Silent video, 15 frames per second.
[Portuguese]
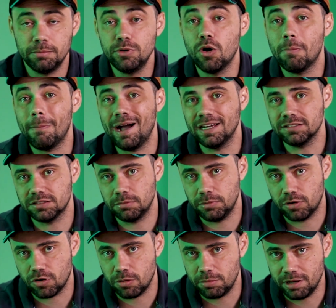biomassa
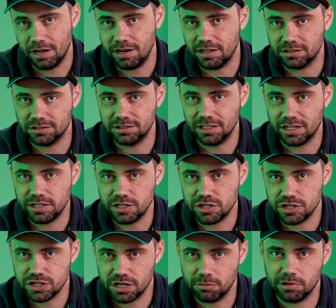microbiana, assim que a
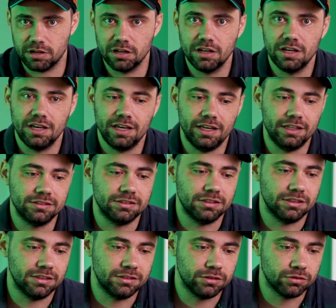gente chama
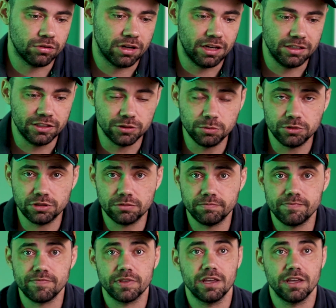esse, esses organismos.